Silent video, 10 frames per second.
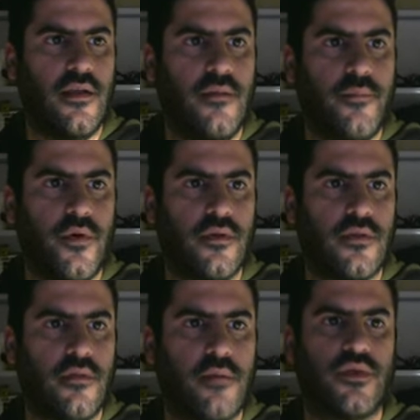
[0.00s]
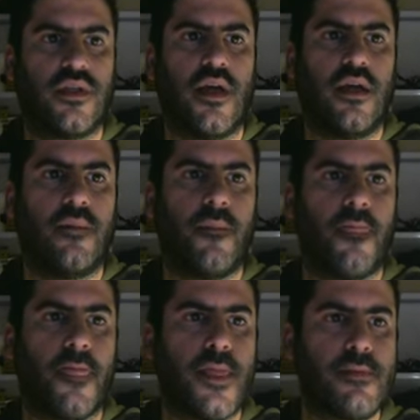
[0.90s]
import y vamos a
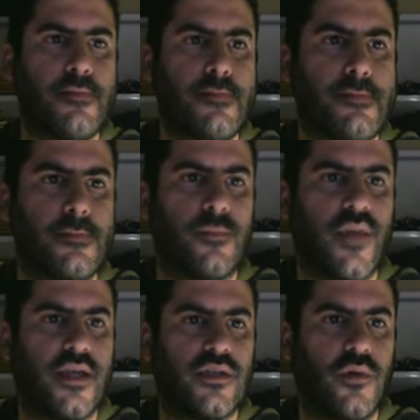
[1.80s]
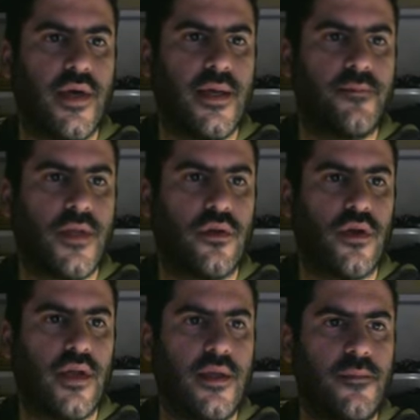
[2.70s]
SVG, que lo tengo
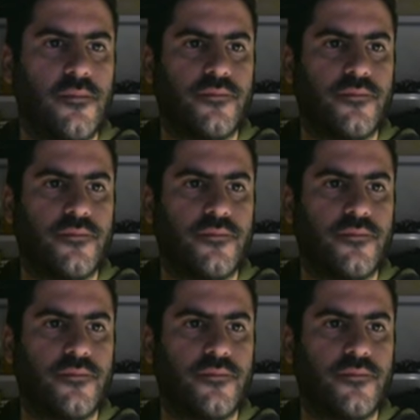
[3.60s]
aquí.